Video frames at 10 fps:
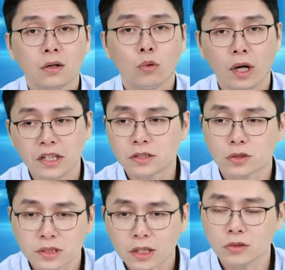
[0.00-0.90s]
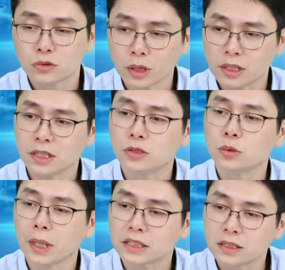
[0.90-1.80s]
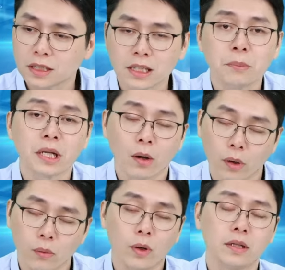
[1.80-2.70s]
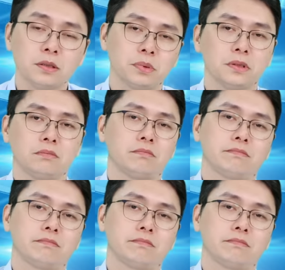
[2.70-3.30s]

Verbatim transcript: 过完年之后再用你赚的钱去买新的产品来玩玩，这不是